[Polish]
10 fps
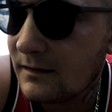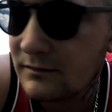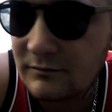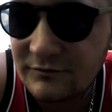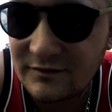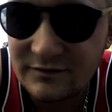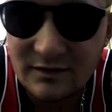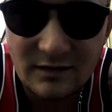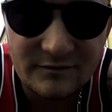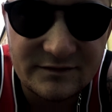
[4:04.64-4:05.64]
Różne
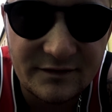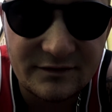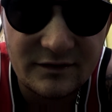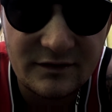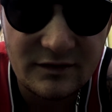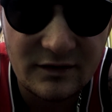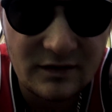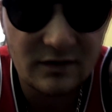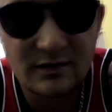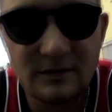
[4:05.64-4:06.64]
ciekawe treningi
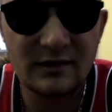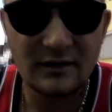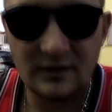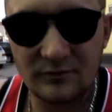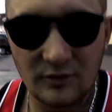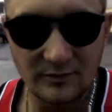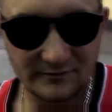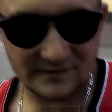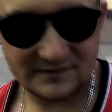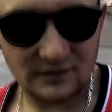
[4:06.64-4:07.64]
i byłoby
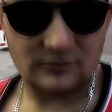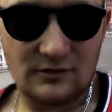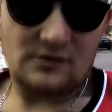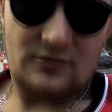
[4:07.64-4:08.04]
wesoło.